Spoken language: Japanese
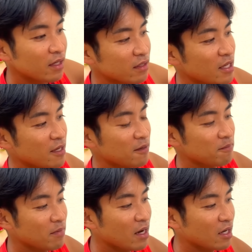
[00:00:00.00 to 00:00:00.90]
で、
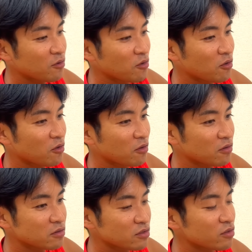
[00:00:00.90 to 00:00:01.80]
まあ、あ
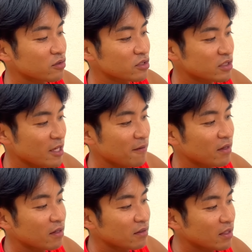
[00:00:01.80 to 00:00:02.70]
のー、そういうことですね。
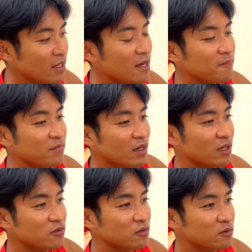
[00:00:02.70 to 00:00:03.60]
ただ、
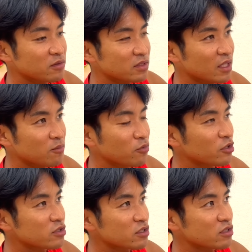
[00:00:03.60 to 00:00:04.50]
あの、もう
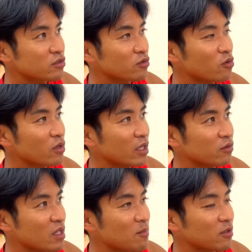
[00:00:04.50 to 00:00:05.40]
一つ、その今回
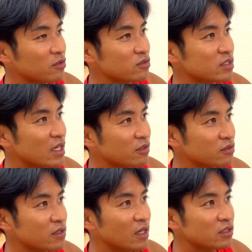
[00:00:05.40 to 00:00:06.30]
のテーマの一つであ
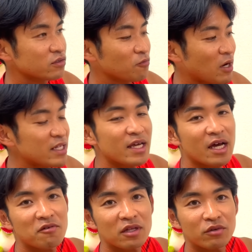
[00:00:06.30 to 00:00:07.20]
る、その割
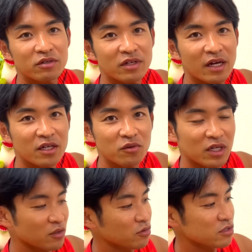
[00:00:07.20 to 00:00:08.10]
合はどれぐらいがいいの
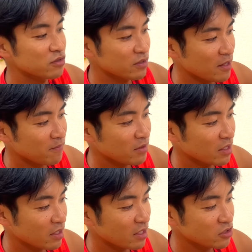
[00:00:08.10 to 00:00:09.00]
かってことですよね。
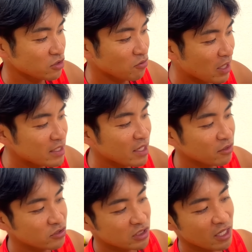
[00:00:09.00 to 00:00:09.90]
えー、練習の割合
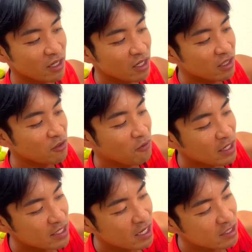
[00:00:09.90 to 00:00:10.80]
として。で、
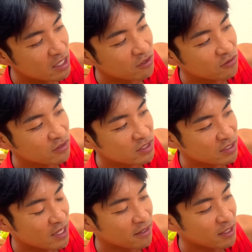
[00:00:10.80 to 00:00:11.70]
割合でいくとです
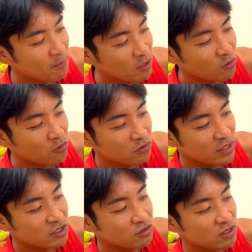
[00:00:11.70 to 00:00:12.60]
ね、やっぱりここの
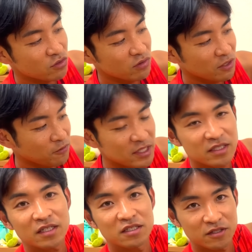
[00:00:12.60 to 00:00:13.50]
練習ってそんなに増や
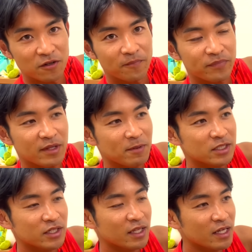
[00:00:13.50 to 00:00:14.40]
せないんですよ。やっぱ
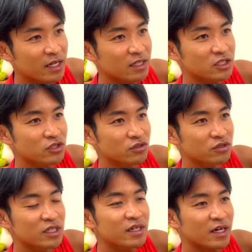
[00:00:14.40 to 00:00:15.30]
り や, やれて
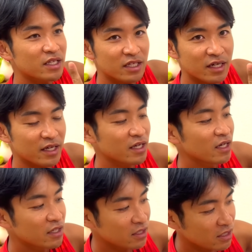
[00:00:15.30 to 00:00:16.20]
週いっかい、にかい
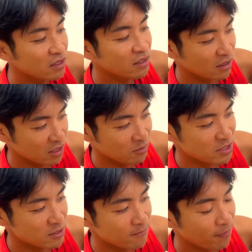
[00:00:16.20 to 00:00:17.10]
になってきま
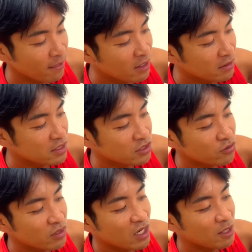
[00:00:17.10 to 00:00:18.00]
す。で、
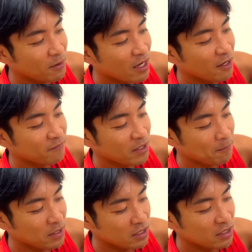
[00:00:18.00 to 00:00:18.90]
そうであれば、やっ
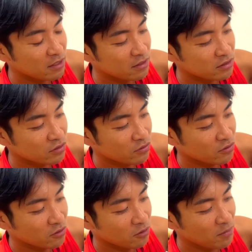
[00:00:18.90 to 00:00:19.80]
ぱり、そ
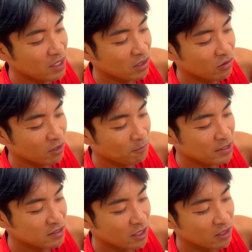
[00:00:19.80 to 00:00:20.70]
のメインとなる
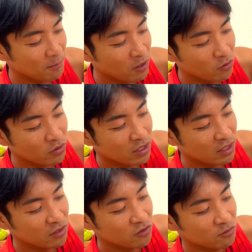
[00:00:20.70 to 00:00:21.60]
ペース帯ってやっぱりこの辺に
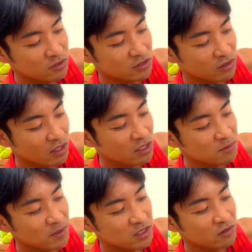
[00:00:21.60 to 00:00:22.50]
なってくると思うんですよね。
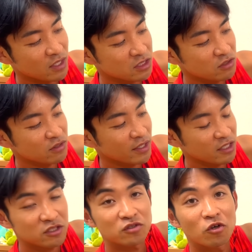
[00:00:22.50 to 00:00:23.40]
レースペースのはちじゅうから
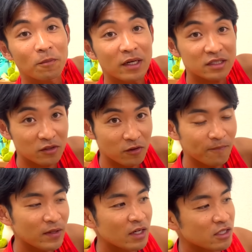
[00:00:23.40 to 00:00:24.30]
はちじゅうごパーセント。
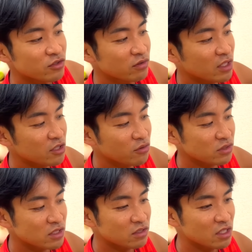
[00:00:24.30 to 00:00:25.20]
そんなに
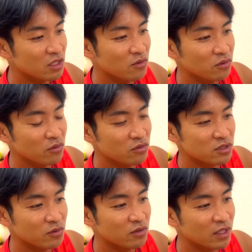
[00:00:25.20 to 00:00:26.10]
翌日に疲労を残
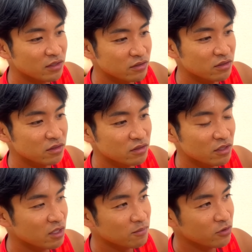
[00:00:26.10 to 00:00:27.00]
すことなく、
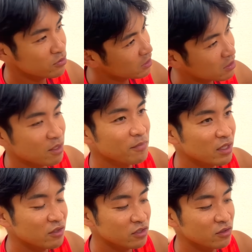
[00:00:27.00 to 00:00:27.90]
というか、そんなにっていう
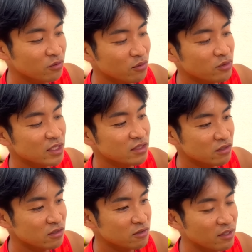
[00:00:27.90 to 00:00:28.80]
か全く疲労を残さず、
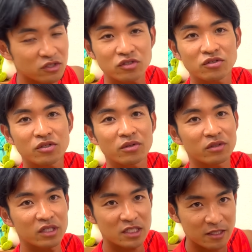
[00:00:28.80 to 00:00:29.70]
いわゆる中強
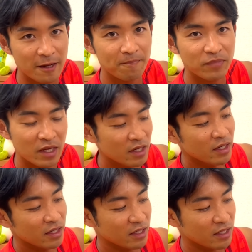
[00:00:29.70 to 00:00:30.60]
度ですね。
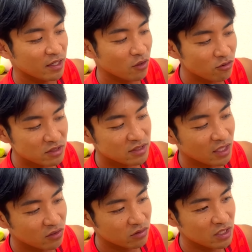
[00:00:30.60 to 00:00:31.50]
えー、
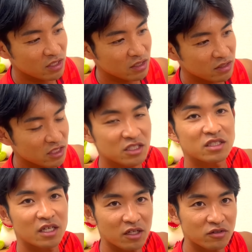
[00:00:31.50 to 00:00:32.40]
コンスタに実
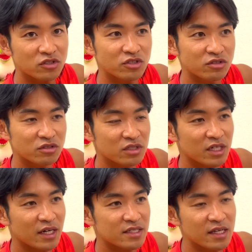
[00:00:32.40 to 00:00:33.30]
施できる。週
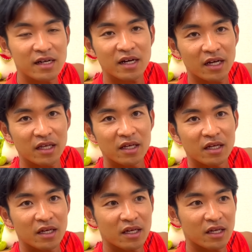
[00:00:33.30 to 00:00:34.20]
にかい、さんかい、
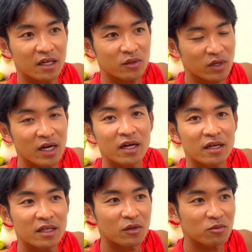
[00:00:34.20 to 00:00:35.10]
えー、とか、
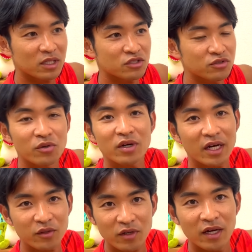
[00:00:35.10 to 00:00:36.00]
やると思ったら週よん
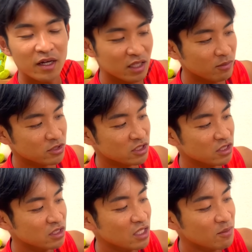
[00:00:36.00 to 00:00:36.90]
かいとか、でも実
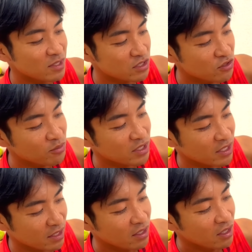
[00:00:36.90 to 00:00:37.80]
施できますよ、みた
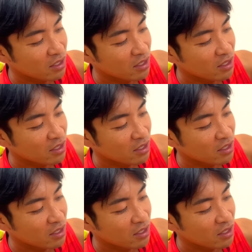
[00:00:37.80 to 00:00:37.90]
いな。